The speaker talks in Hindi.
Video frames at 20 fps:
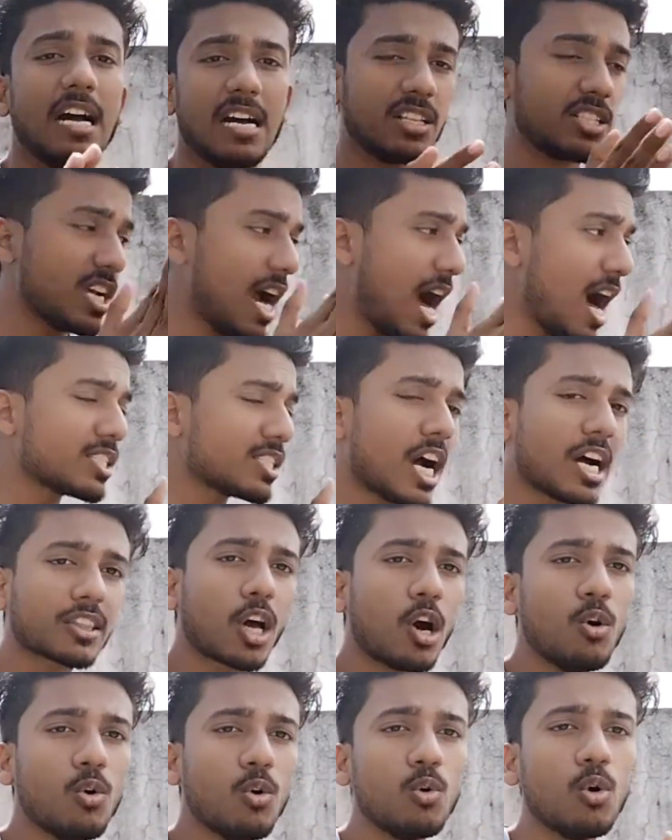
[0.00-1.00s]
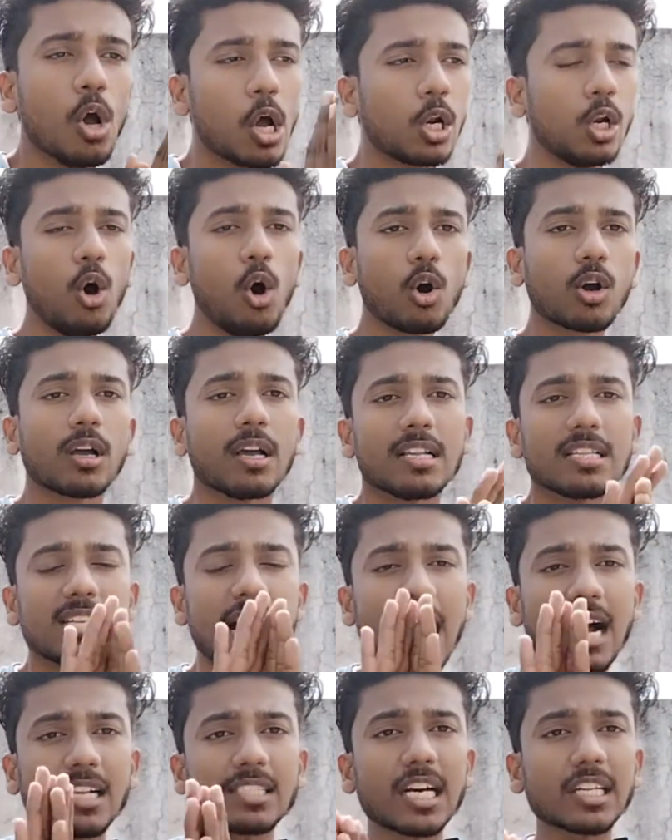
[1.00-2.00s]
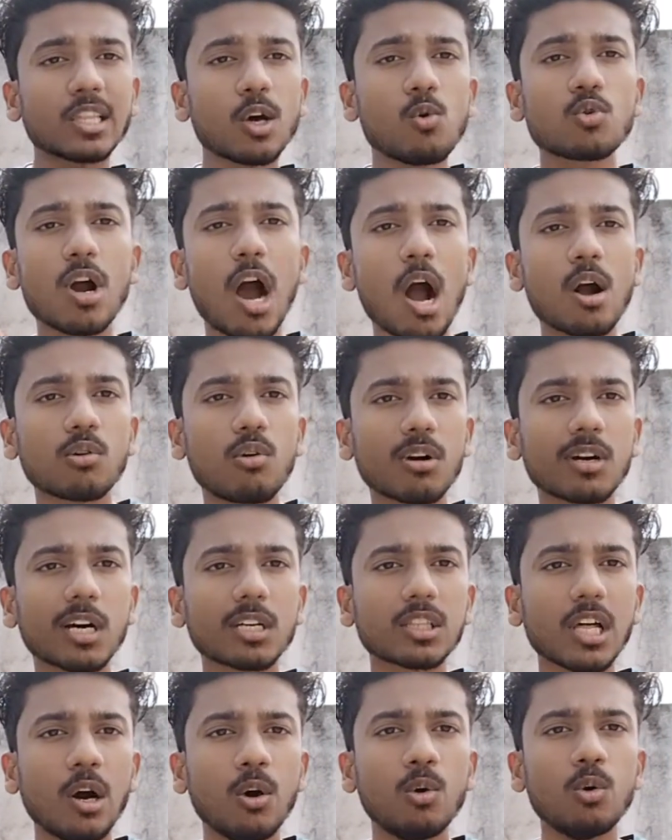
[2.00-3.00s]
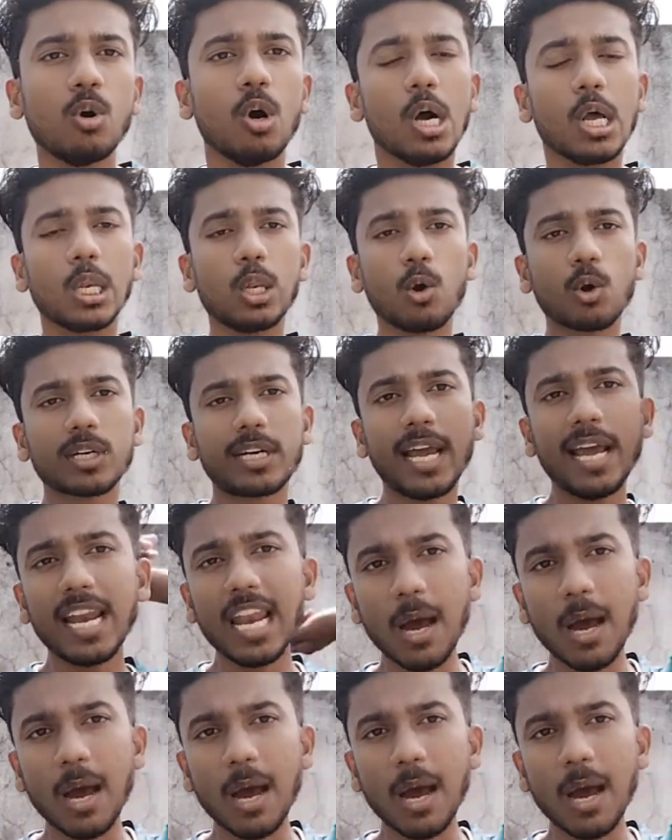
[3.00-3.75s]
जहाँ जाता हूँ लोग जहाँ जाता हूँ कहाँ कहाँ करता हूँ लोग ढीला